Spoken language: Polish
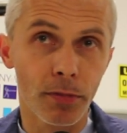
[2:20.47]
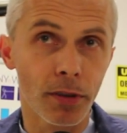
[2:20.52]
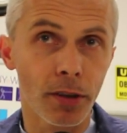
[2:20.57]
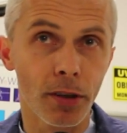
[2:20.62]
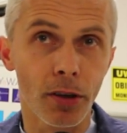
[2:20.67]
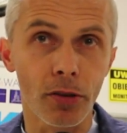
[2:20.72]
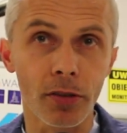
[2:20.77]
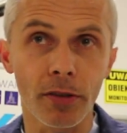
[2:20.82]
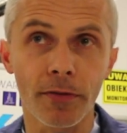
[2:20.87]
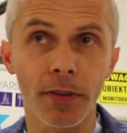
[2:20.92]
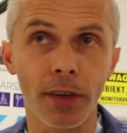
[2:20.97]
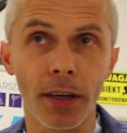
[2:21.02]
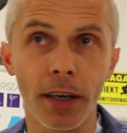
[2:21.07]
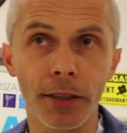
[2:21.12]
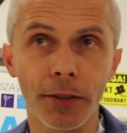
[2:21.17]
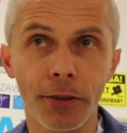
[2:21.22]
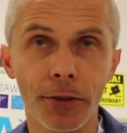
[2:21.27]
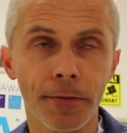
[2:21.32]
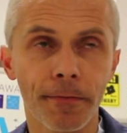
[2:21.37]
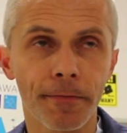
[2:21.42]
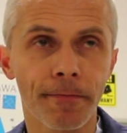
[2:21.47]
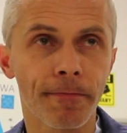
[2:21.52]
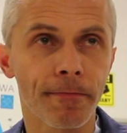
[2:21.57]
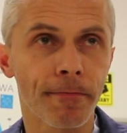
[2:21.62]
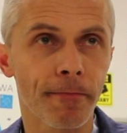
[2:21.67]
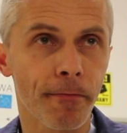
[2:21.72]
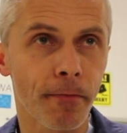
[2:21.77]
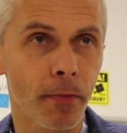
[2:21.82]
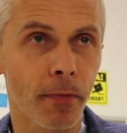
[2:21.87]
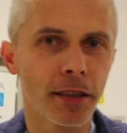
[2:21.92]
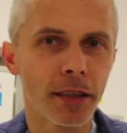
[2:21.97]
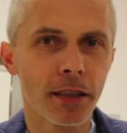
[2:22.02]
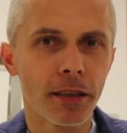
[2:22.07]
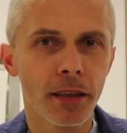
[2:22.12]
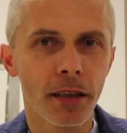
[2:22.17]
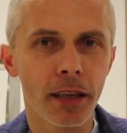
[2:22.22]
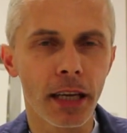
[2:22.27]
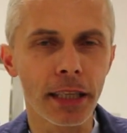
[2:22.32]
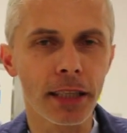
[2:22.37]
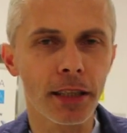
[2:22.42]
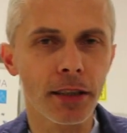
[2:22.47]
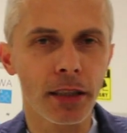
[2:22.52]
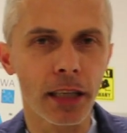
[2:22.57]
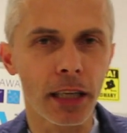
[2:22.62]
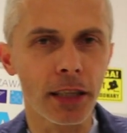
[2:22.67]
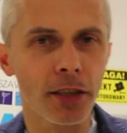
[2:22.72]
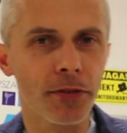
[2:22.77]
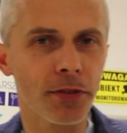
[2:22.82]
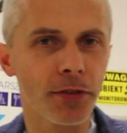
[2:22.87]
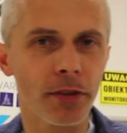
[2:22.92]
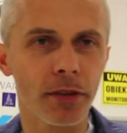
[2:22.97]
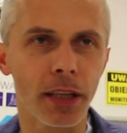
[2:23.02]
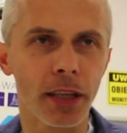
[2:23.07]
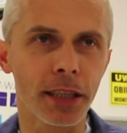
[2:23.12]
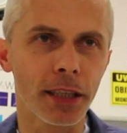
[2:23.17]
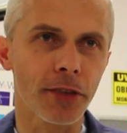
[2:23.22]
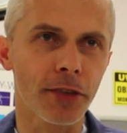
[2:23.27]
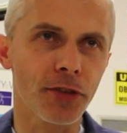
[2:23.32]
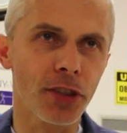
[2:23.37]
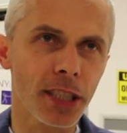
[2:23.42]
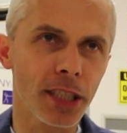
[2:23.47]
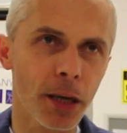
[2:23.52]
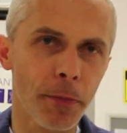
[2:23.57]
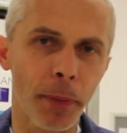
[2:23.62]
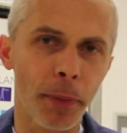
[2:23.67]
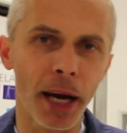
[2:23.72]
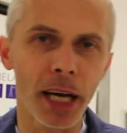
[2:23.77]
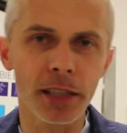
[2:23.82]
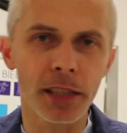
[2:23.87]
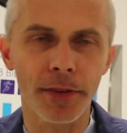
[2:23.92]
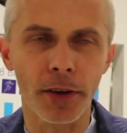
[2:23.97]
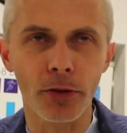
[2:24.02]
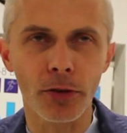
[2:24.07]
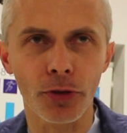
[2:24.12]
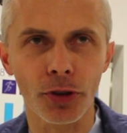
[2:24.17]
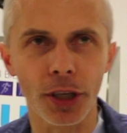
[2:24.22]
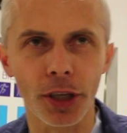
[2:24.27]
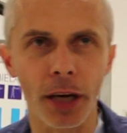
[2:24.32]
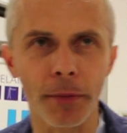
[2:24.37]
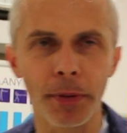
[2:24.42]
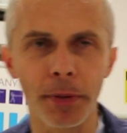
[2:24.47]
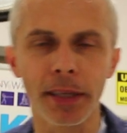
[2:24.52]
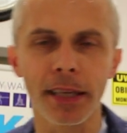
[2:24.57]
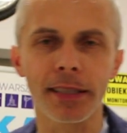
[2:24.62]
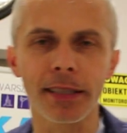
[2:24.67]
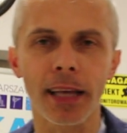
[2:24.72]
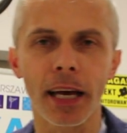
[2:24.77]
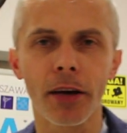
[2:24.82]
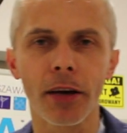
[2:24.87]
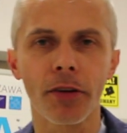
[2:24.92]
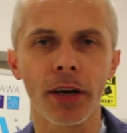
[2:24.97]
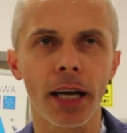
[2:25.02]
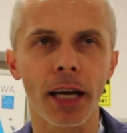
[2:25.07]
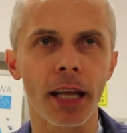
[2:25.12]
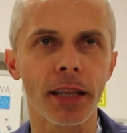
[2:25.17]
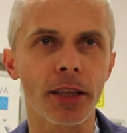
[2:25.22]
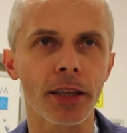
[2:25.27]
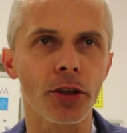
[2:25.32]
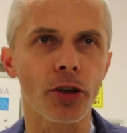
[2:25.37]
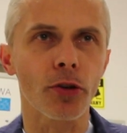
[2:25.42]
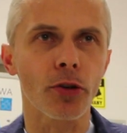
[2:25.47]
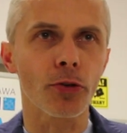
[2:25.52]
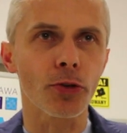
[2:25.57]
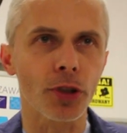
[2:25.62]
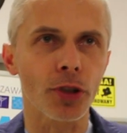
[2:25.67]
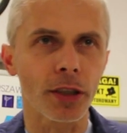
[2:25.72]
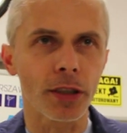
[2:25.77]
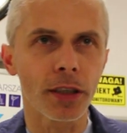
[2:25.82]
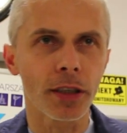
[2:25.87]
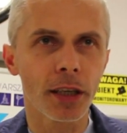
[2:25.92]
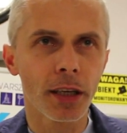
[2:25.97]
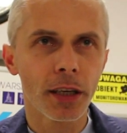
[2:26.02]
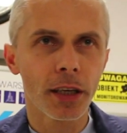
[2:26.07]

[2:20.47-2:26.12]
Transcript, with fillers: i rozwijać. Dla tych, dla tych, dla tych wszystkich Państwa, którzy jakby nie znają karate Kyokushin,